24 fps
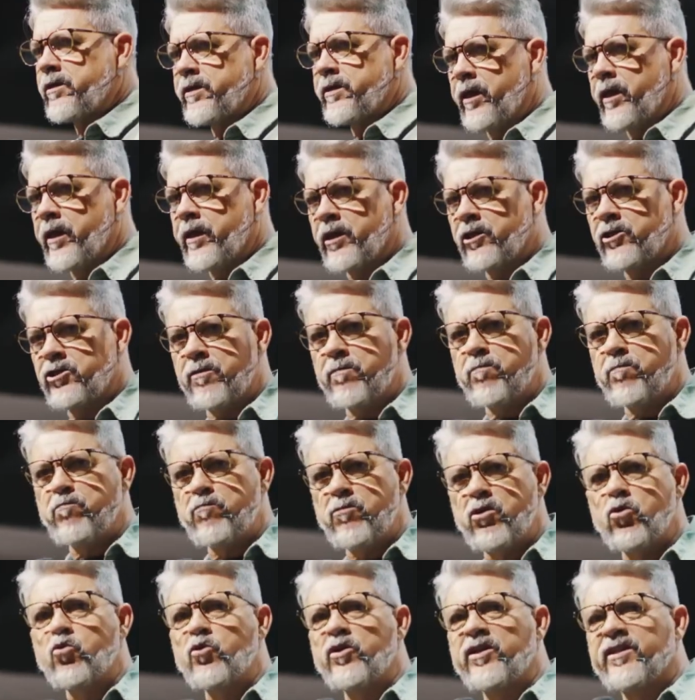que é cerca de
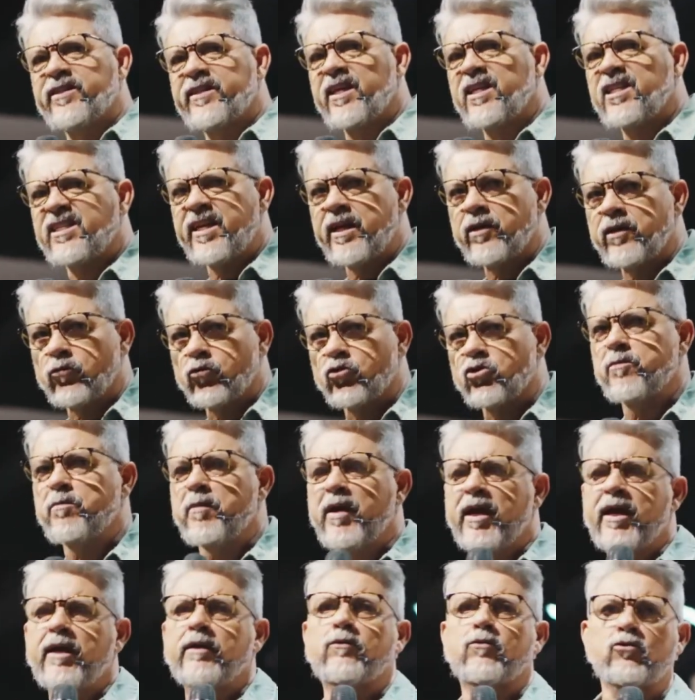
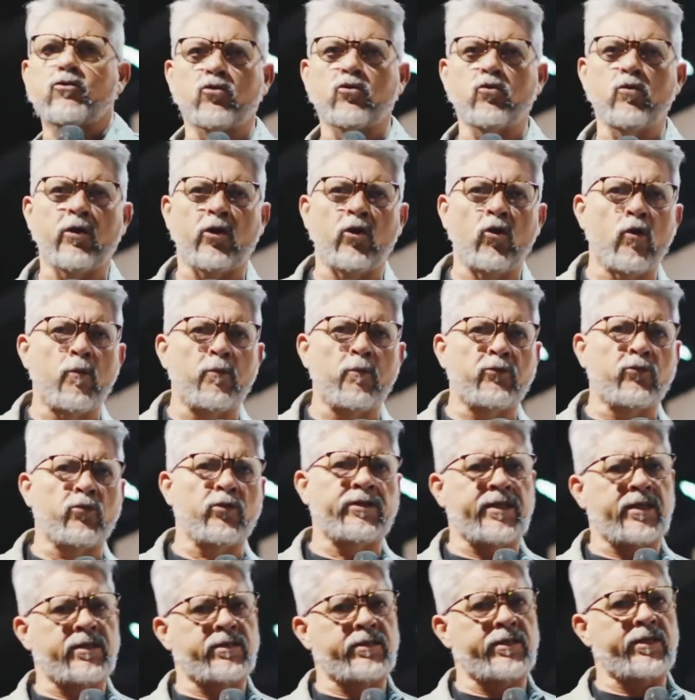1.600 metros, um
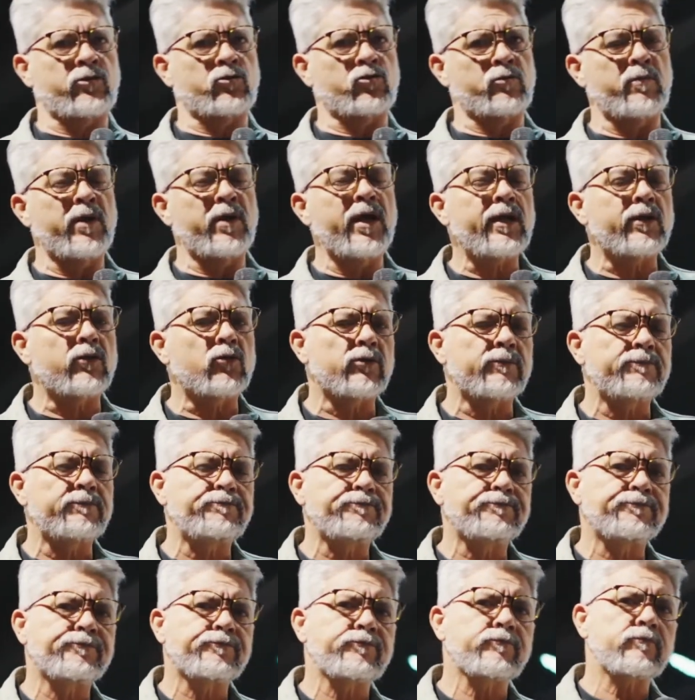quilômetro e 600 metros,
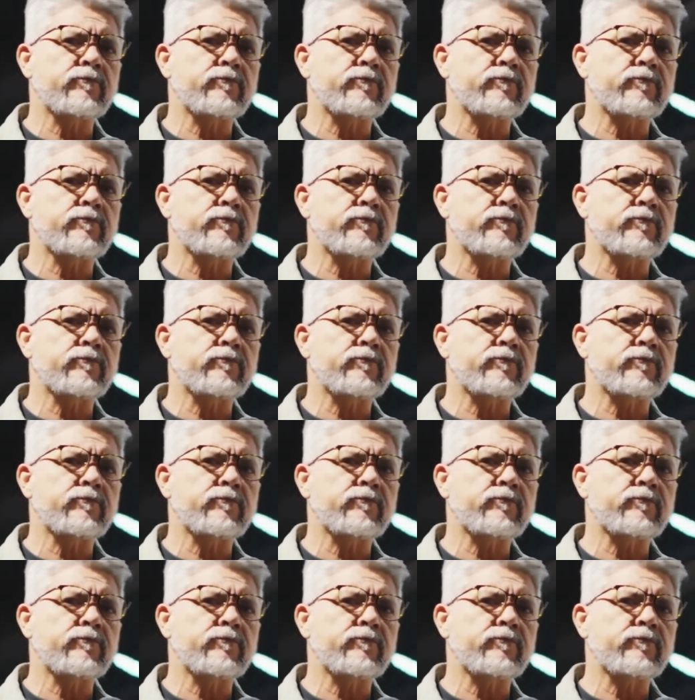